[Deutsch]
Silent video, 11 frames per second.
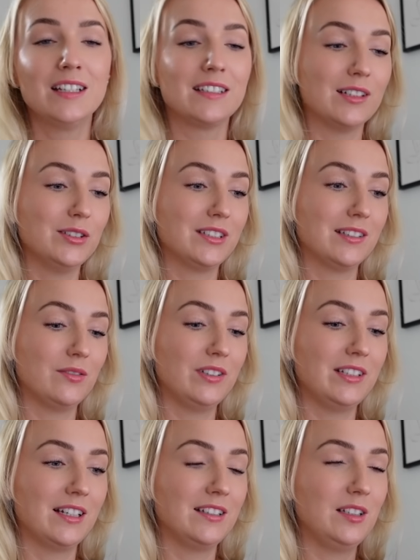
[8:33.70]
dadurch, dass wir
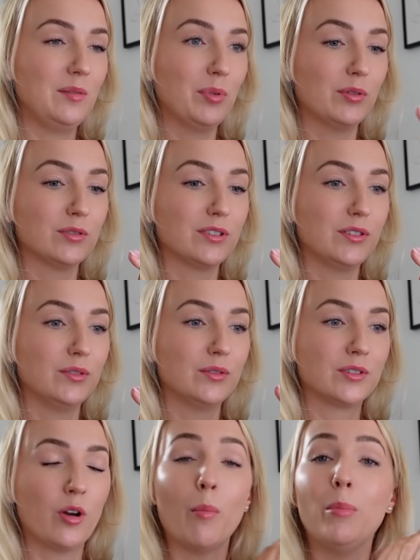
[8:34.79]
dann die
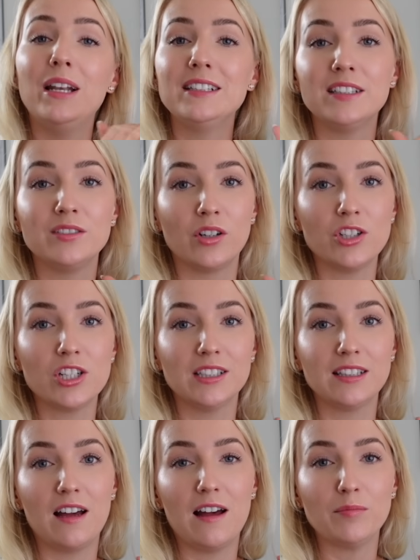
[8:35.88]
Produktion komplett in
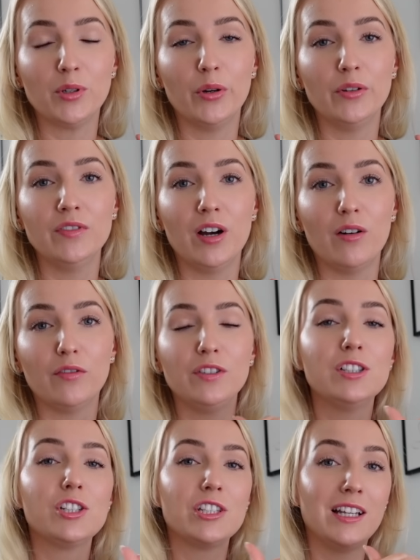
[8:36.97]
Deutschland haben, können wir auch
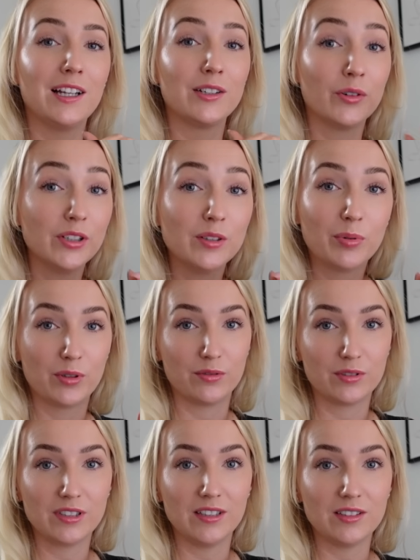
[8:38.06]
viel schneller neue
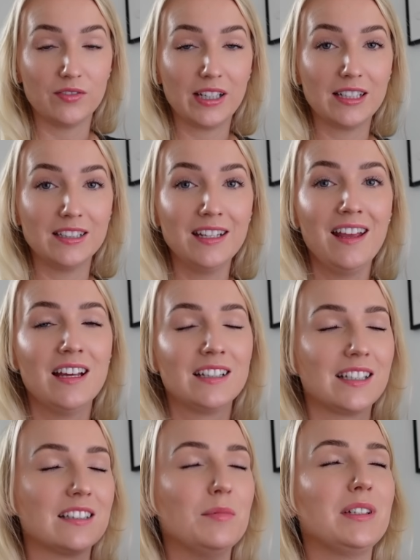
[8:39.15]
Produkte entwickeln. Es
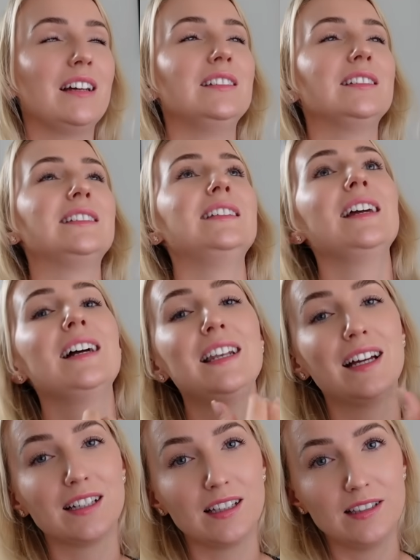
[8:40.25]
hat nämlich alles sehr
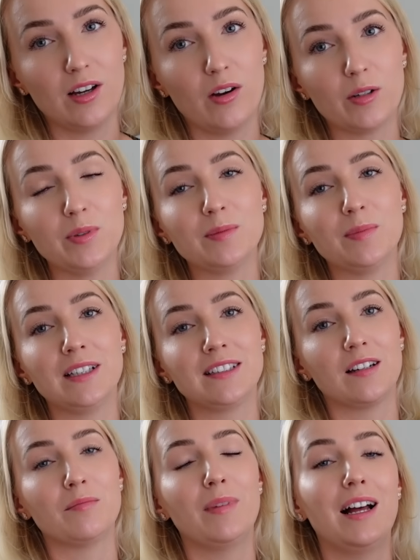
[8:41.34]
lang gedauert, bis man
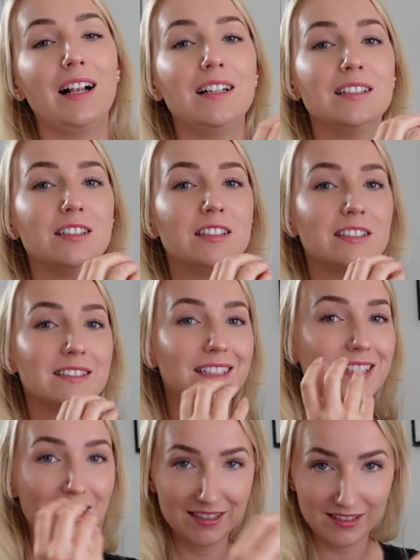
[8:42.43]
dann mal äh, die
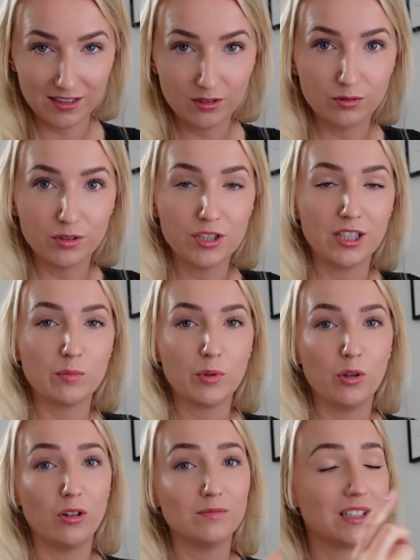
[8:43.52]
Tests dazu geschickt
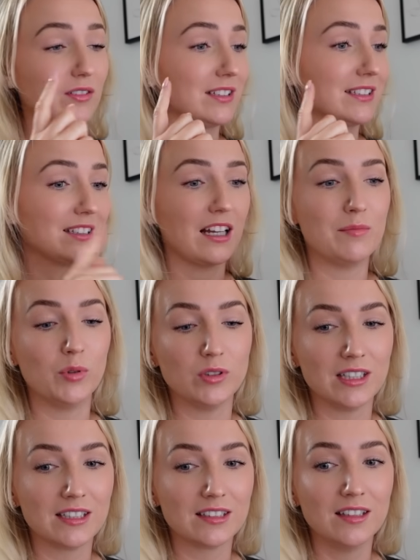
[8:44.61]
bekommt. Dauert es drei
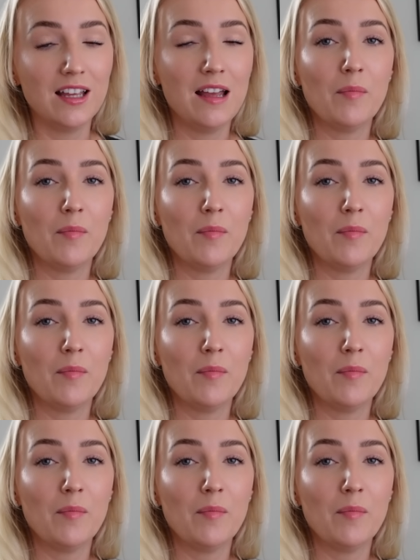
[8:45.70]
Monate.